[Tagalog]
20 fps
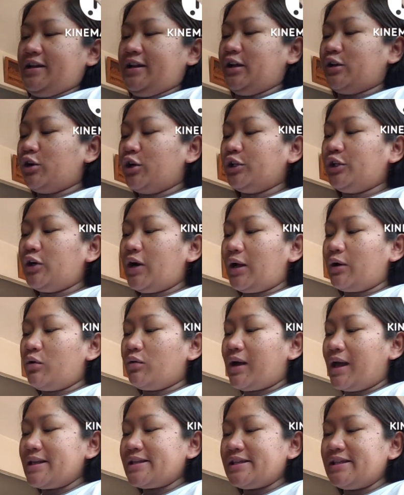Nag-order ako
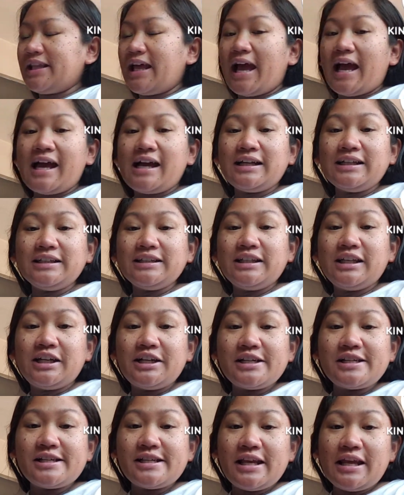guys ng
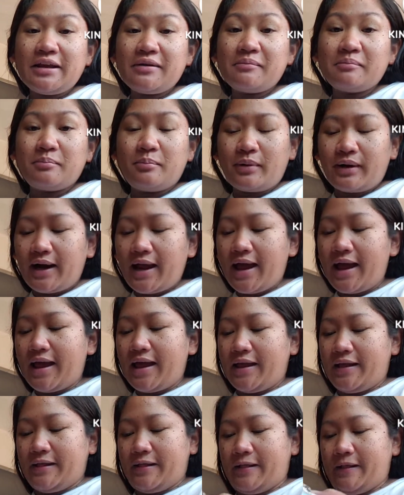nursing bra
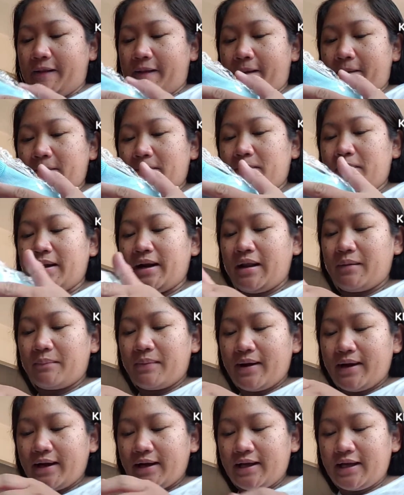para
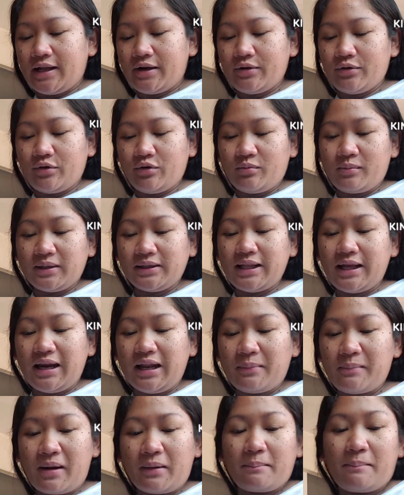pag ano
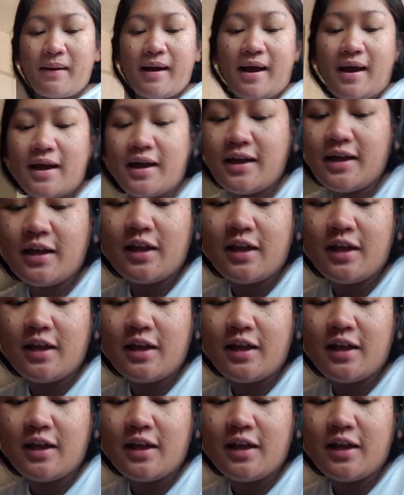madaling magpa